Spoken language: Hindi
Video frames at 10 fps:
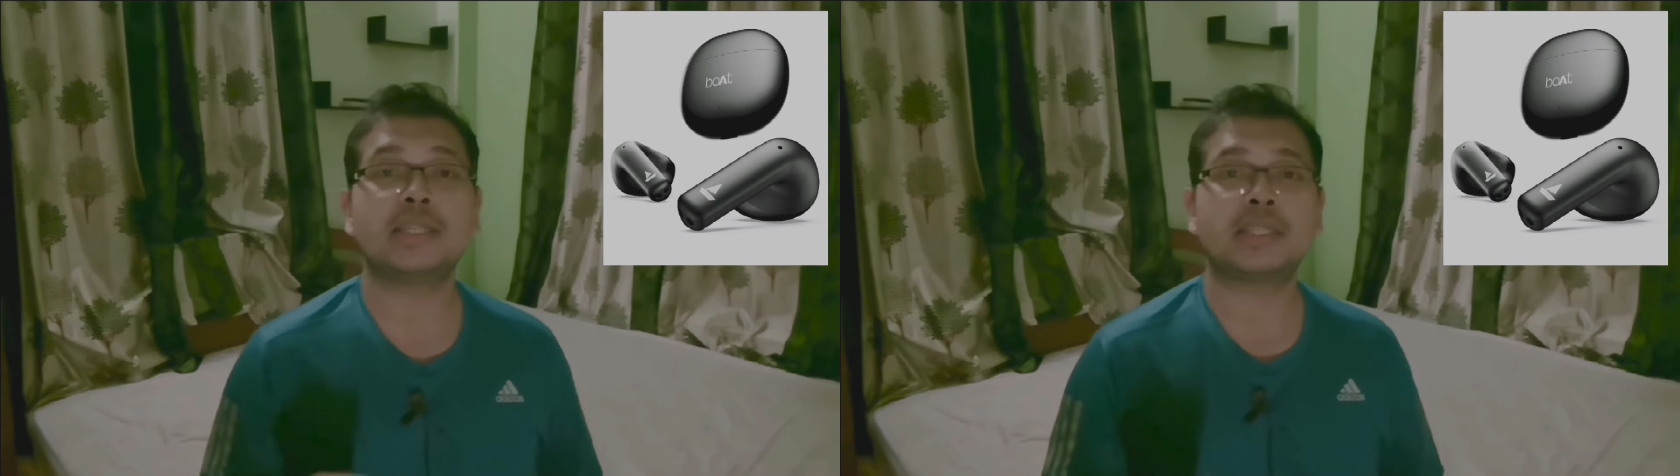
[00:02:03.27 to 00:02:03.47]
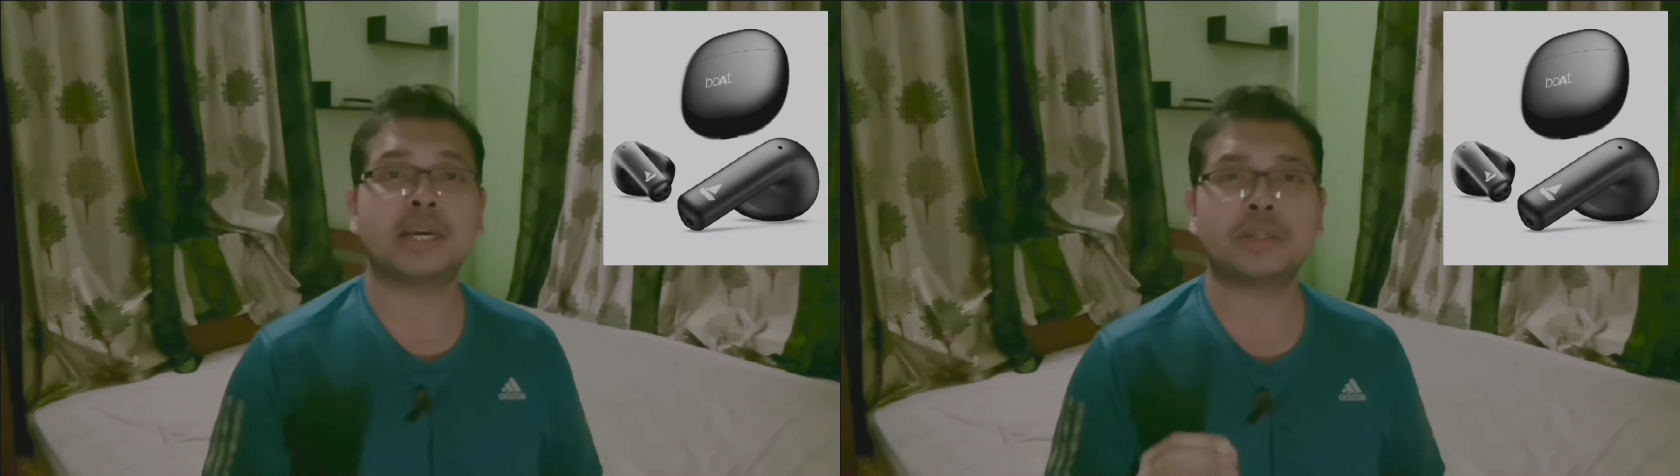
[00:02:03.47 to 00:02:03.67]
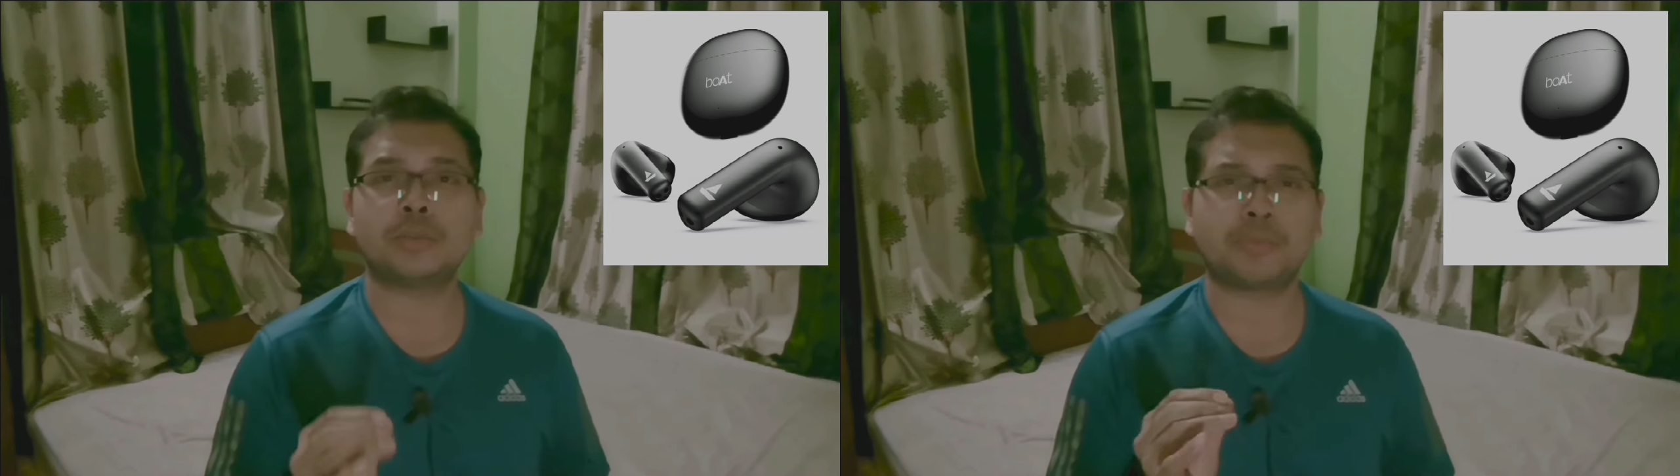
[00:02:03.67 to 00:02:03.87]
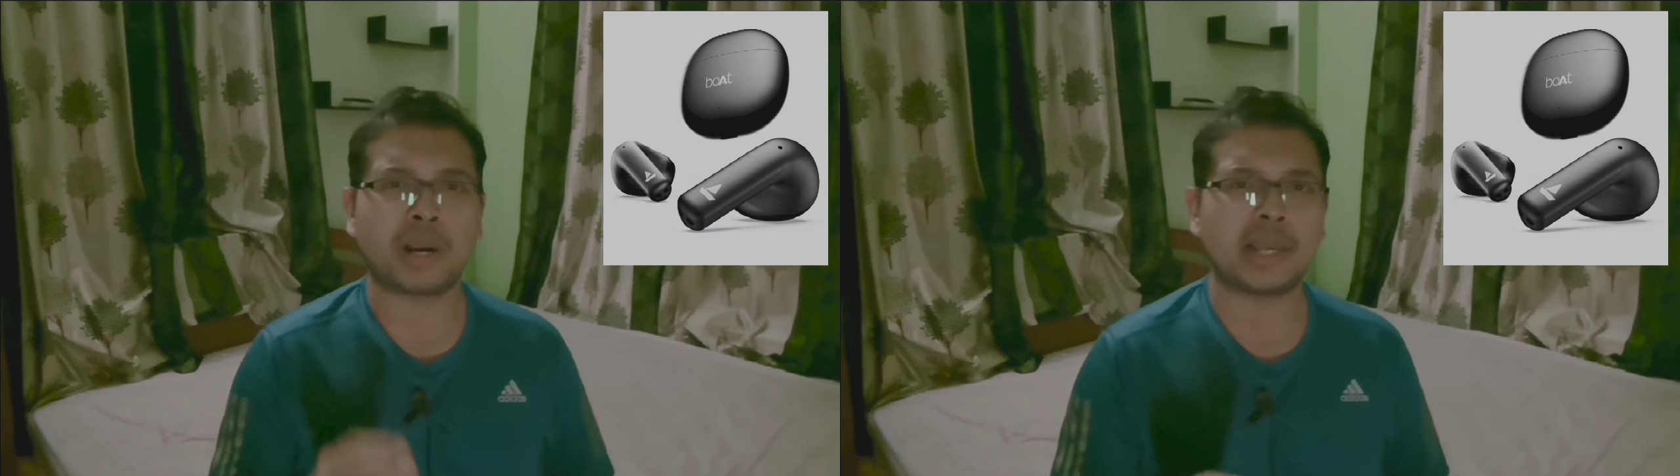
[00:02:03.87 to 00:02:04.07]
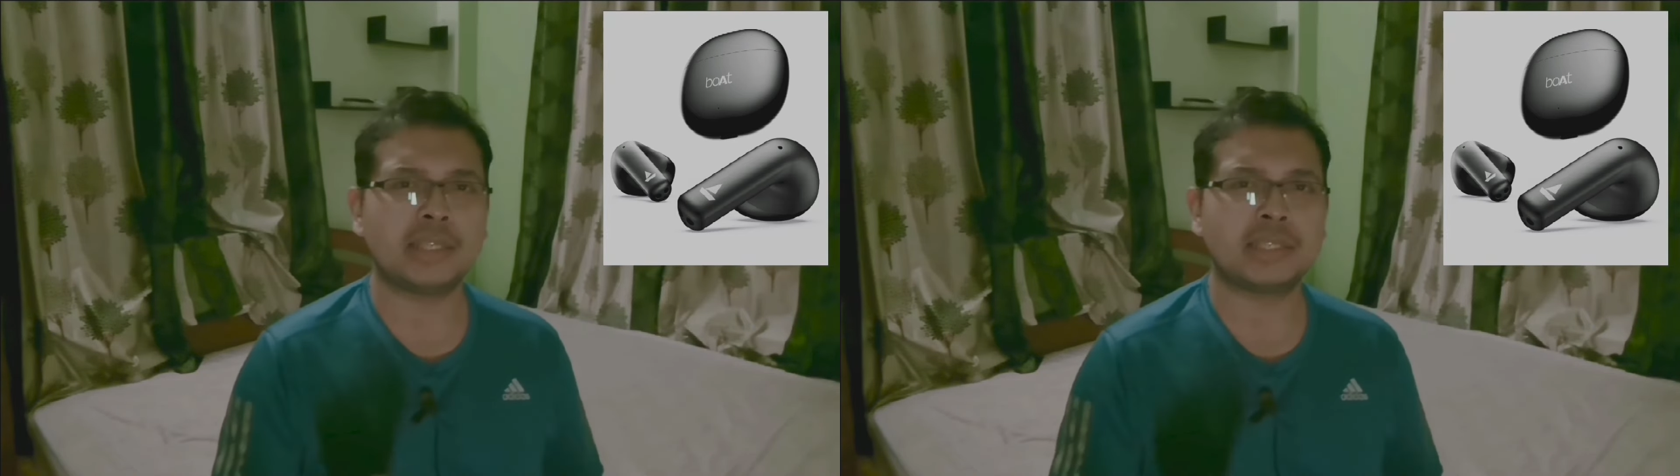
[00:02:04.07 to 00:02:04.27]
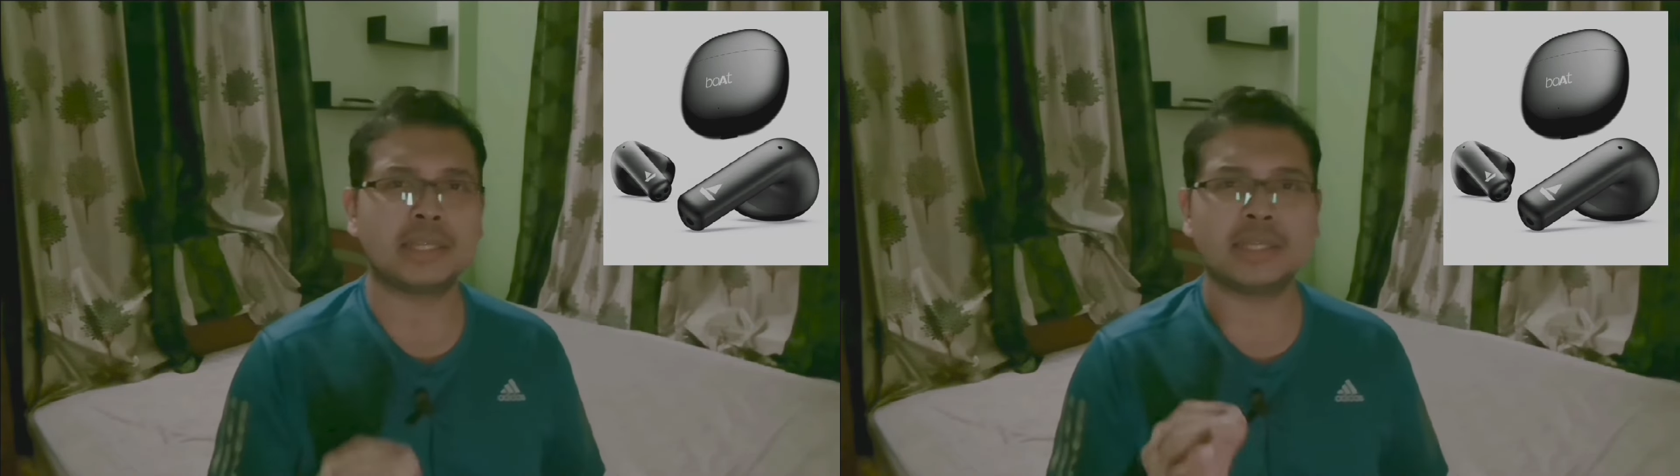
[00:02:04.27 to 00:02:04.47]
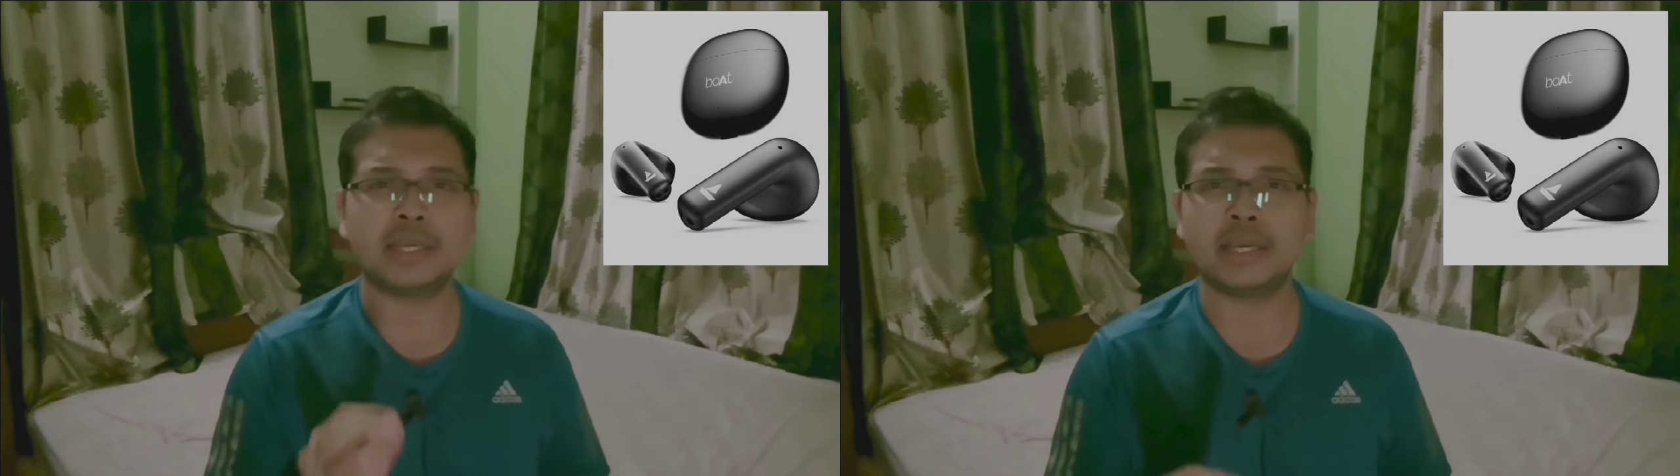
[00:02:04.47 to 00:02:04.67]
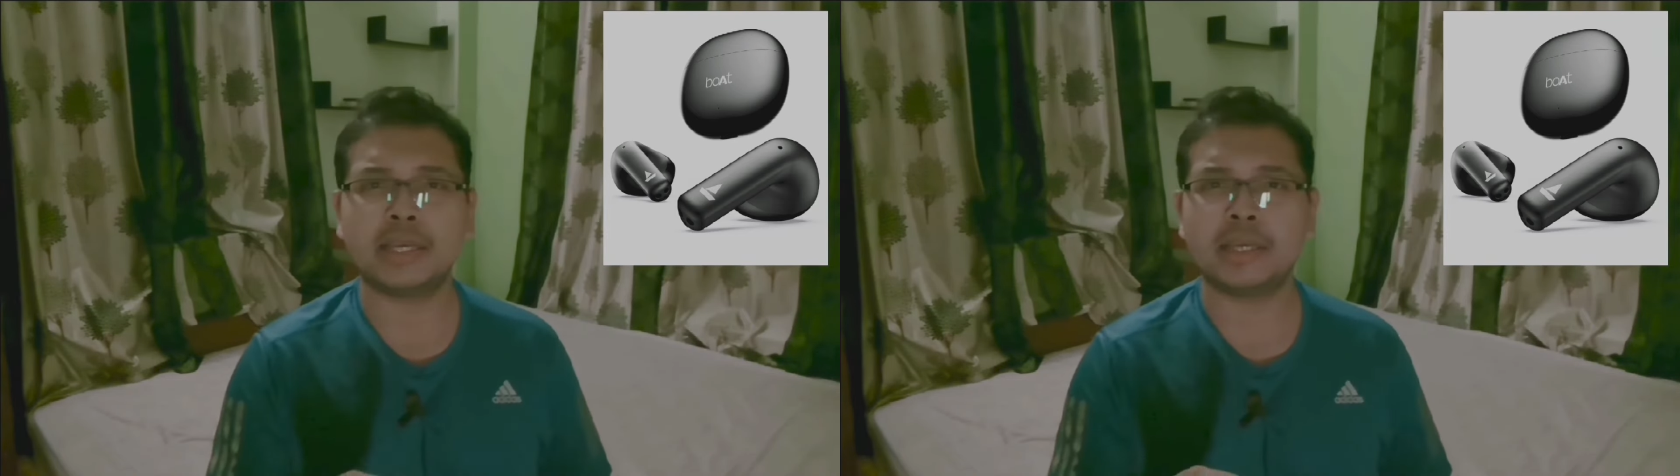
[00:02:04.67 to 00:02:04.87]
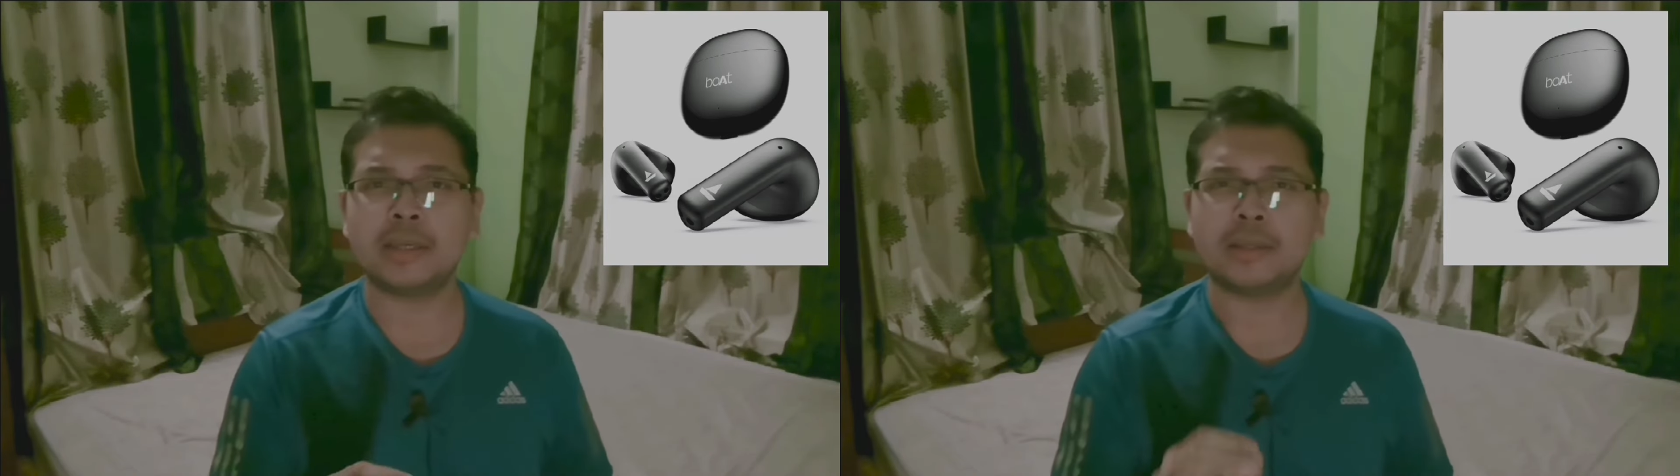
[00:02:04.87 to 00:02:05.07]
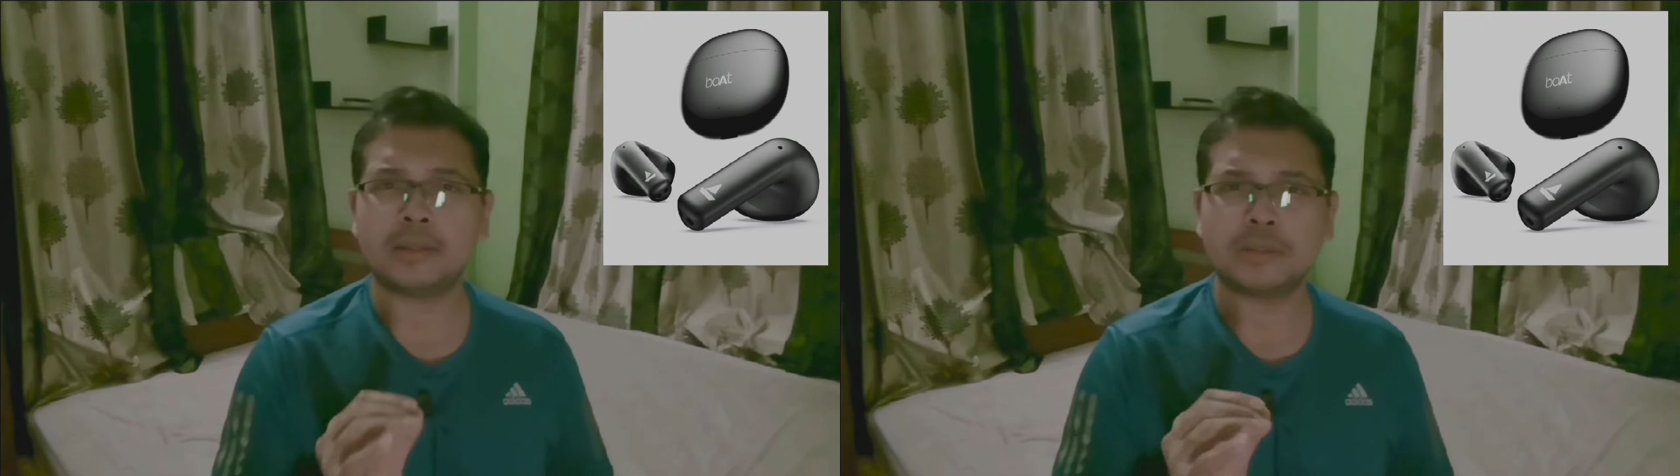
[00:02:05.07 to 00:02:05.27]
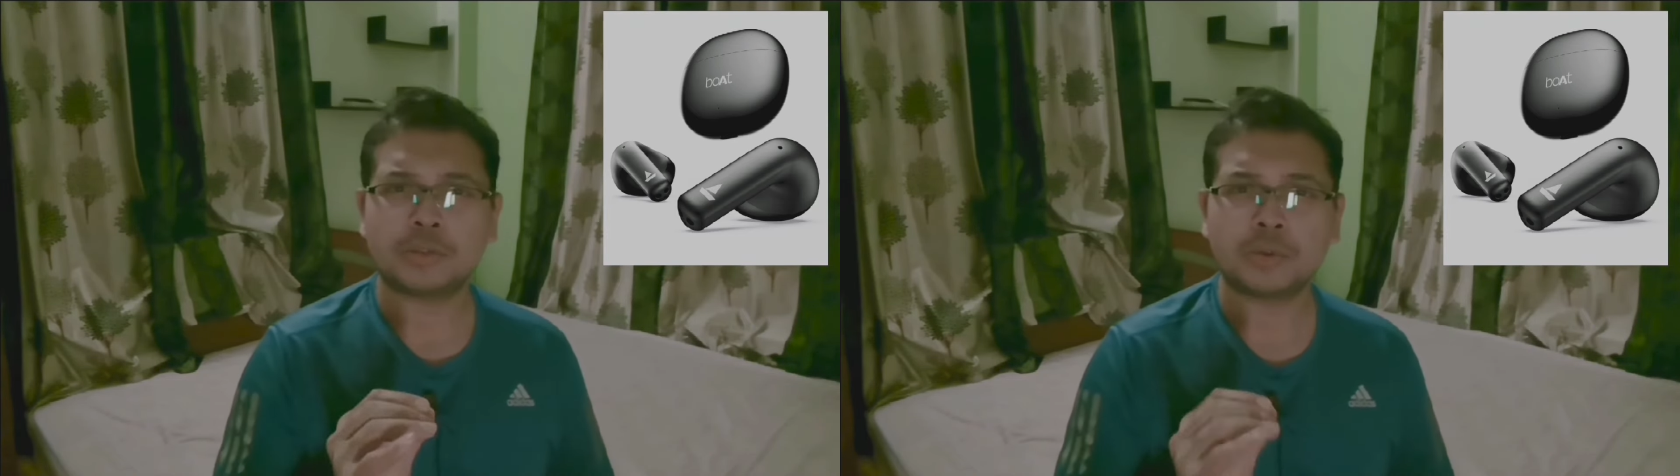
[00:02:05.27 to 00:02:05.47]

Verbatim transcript: इसका जो प्राइस है ये